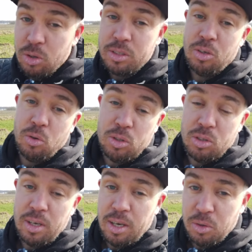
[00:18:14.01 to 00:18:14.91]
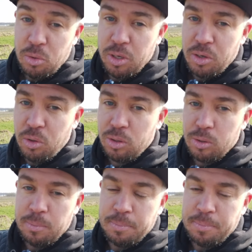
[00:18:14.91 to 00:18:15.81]
kostet heutzutage 100
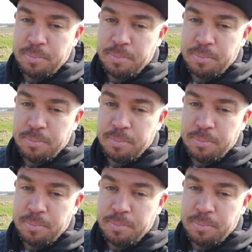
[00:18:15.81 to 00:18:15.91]
Euro?